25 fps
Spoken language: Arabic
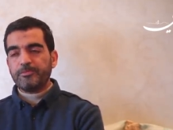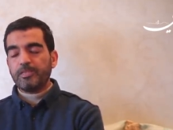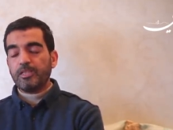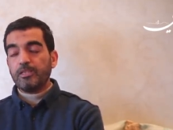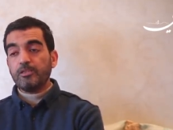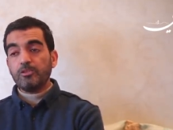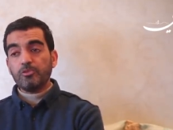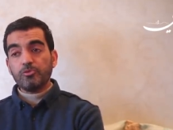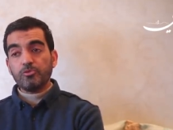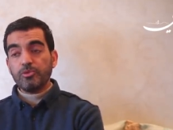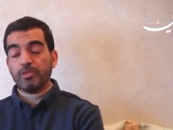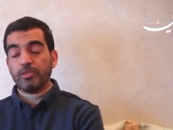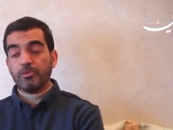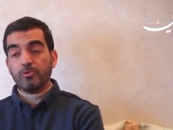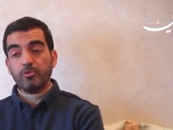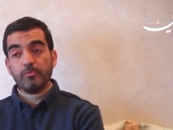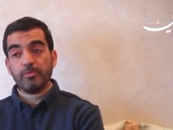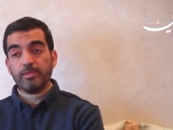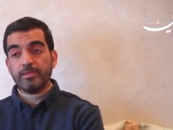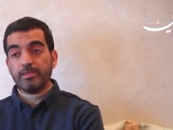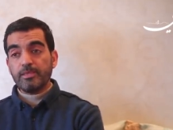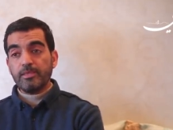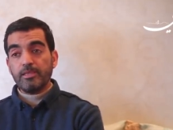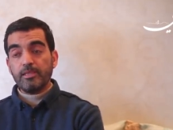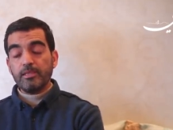كنجلسو ناكلو
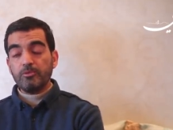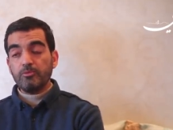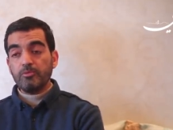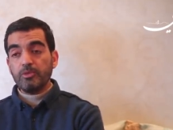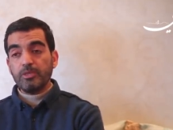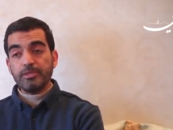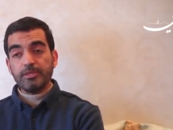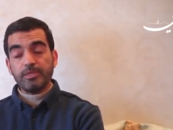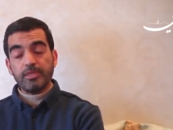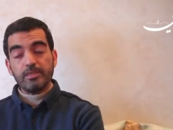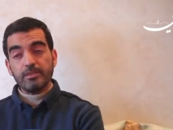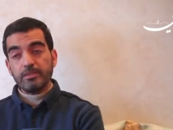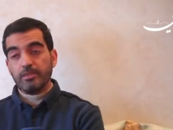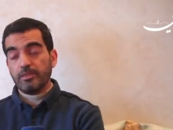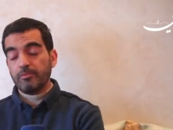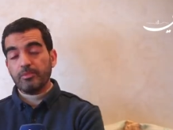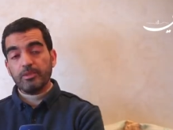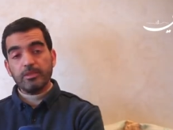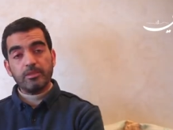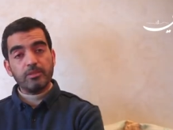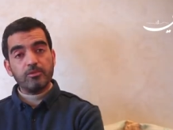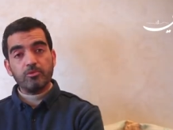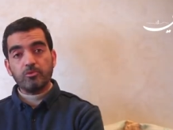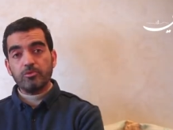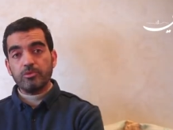مثلا ولا شي حاجه دائما
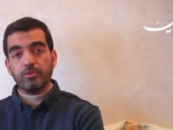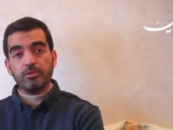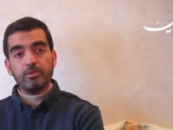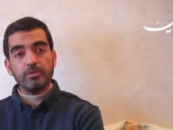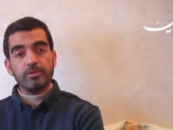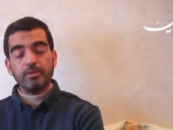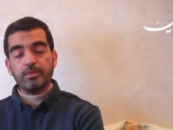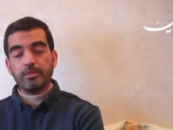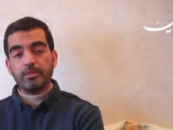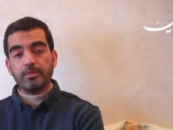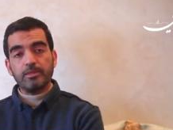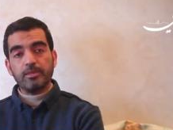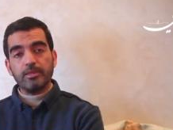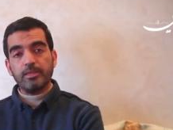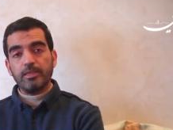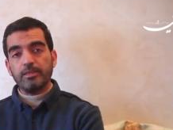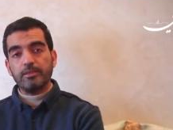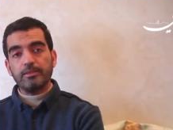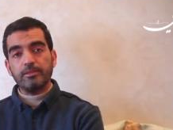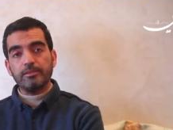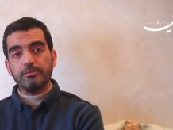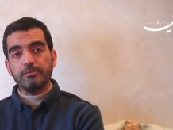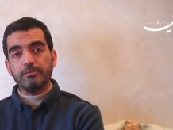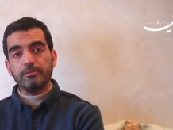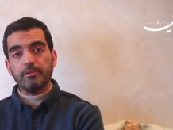كيكون الذكر ديال
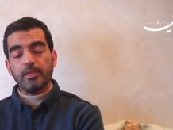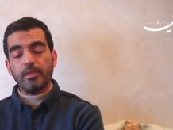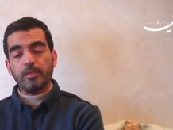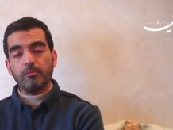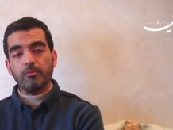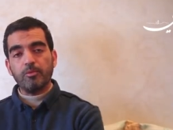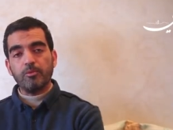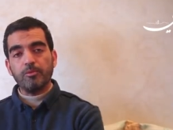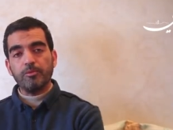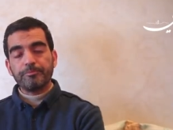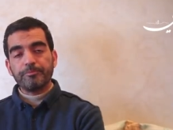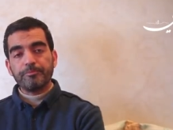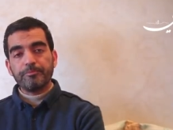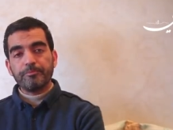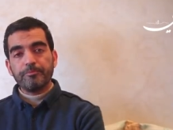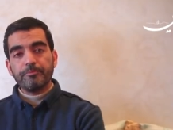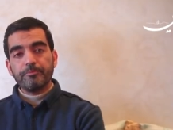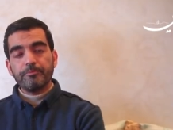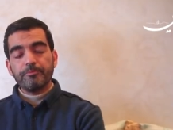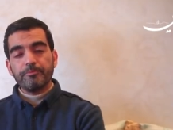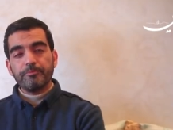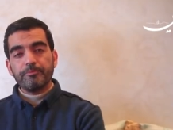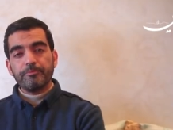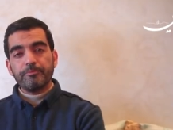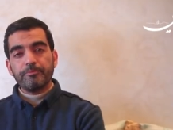عدنان الله يرحمه
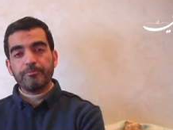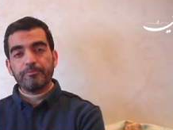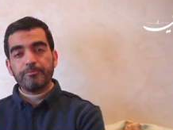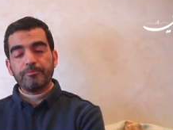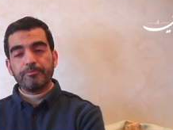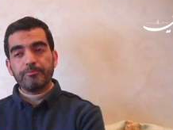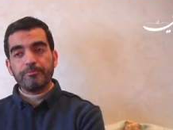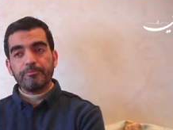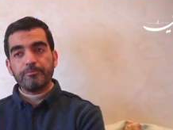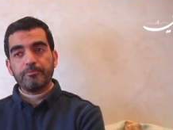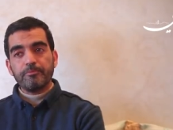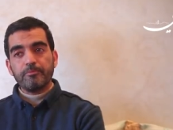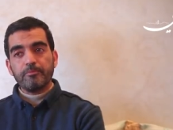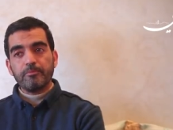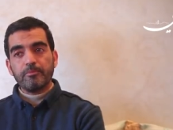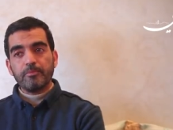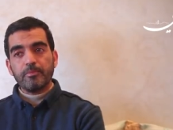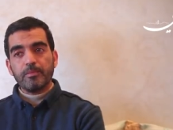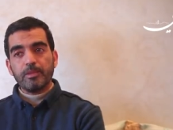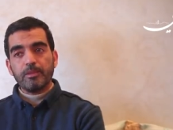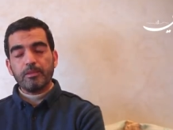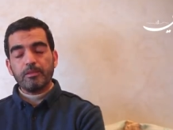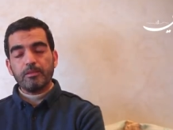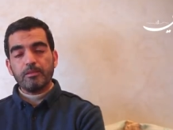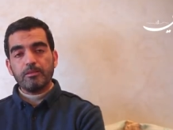حلمتي به
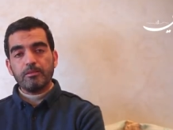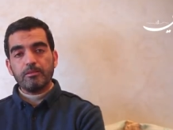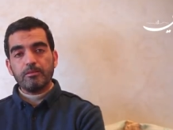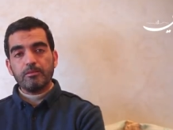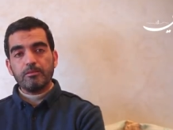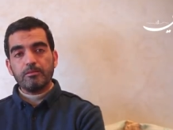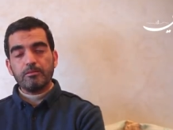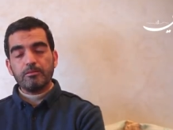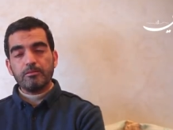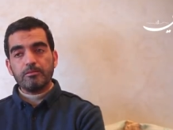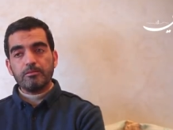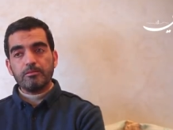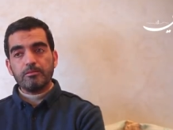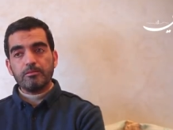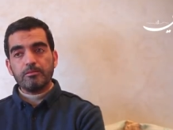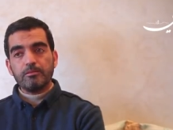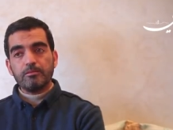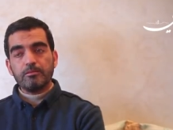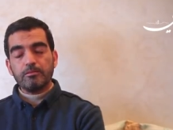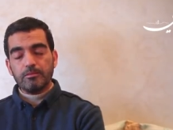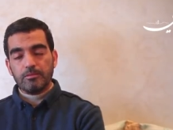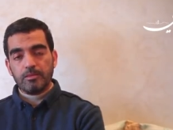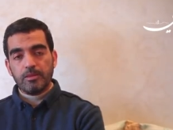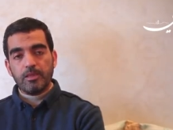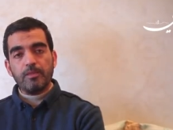جاك من بعدا
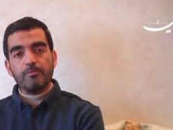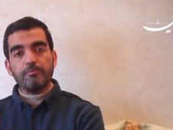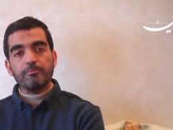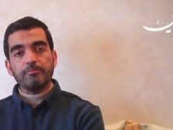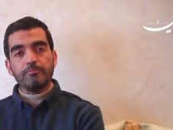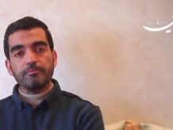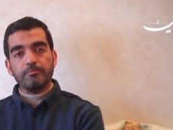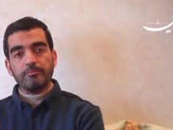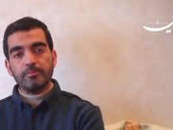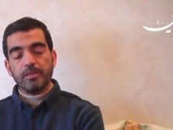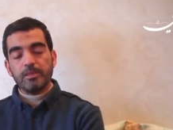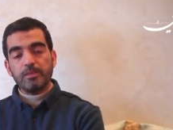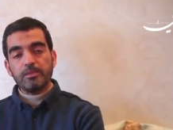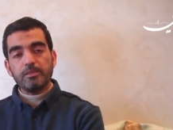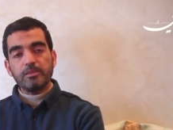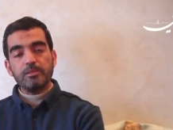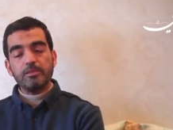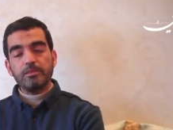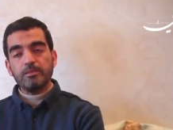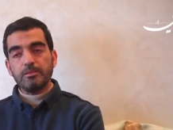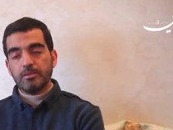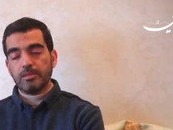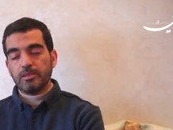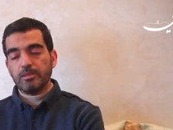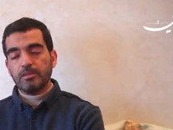نعم
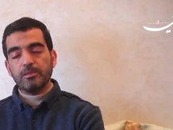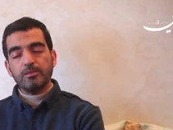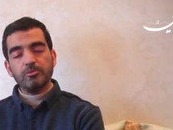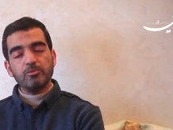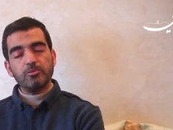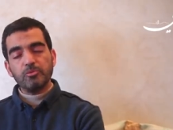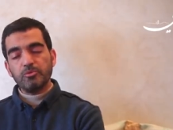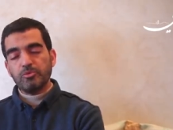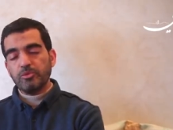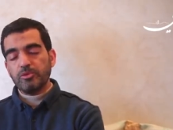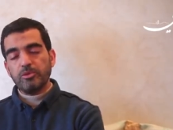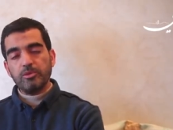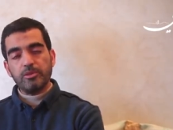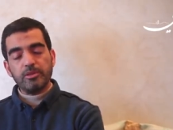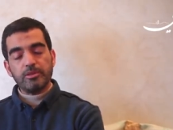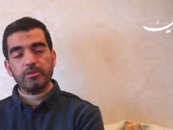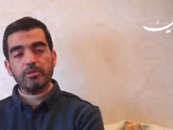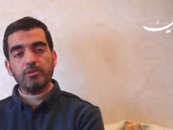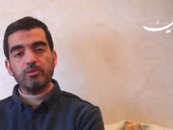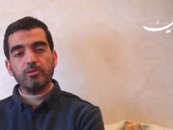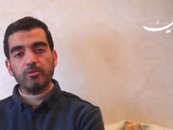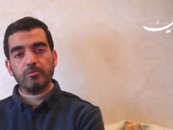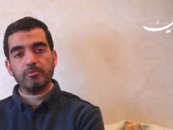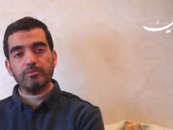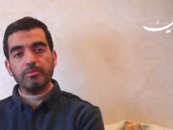كيجي جاني حتى
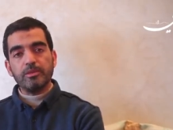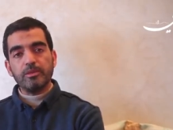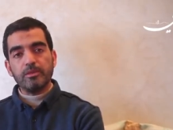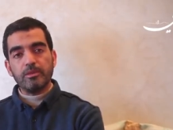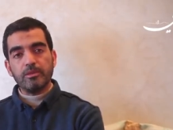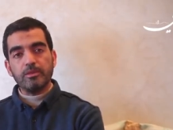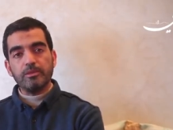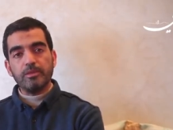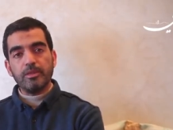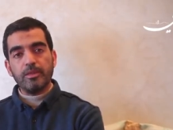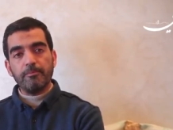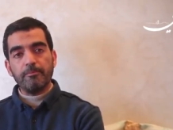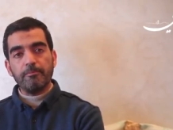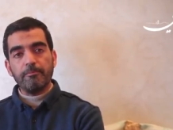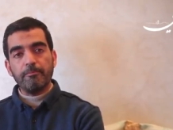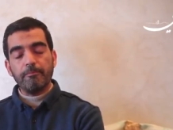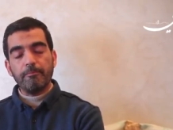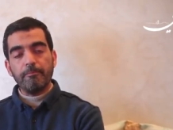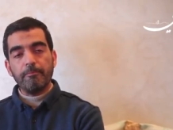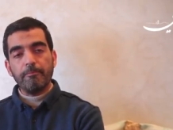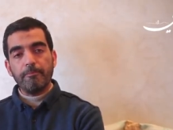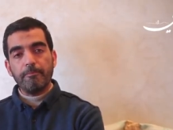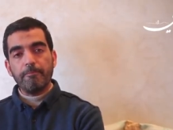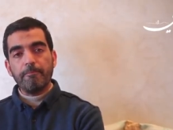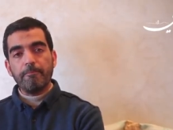الام ديالها نعم
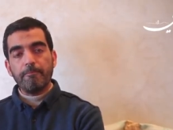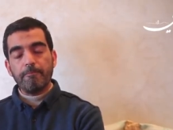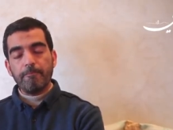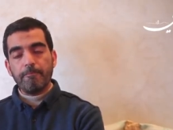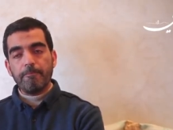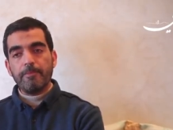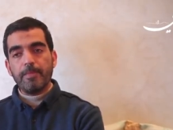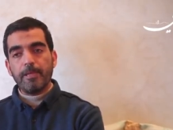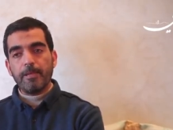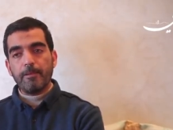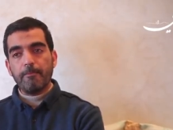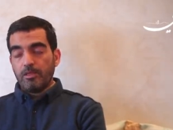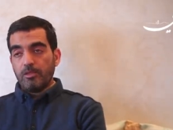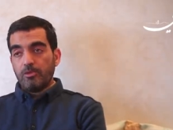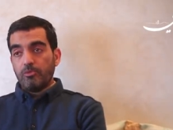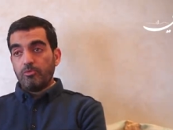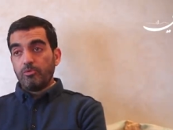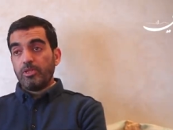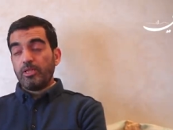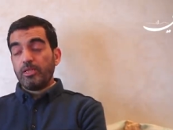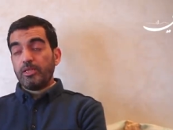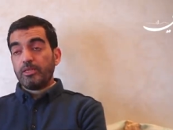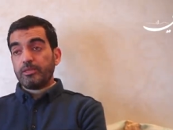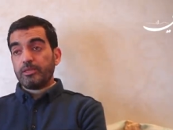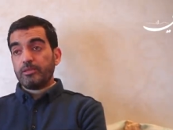حلماتو نعم
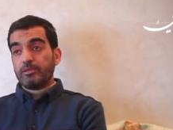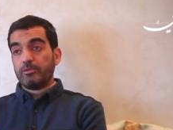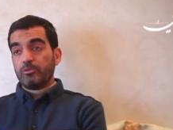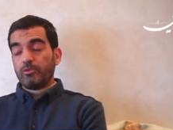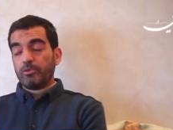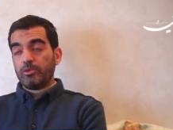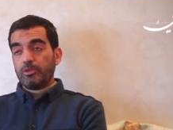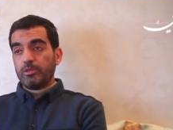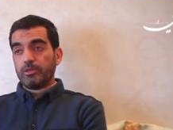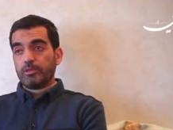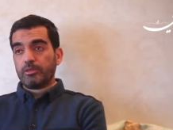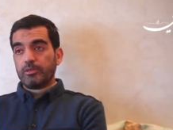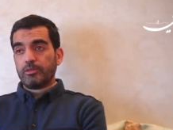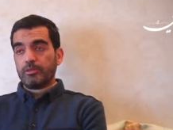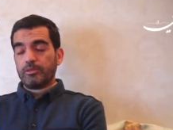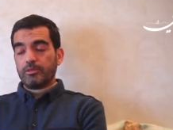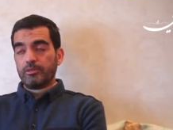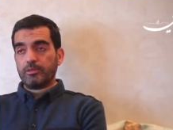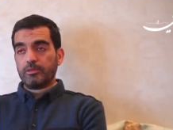واش غادي نقول لك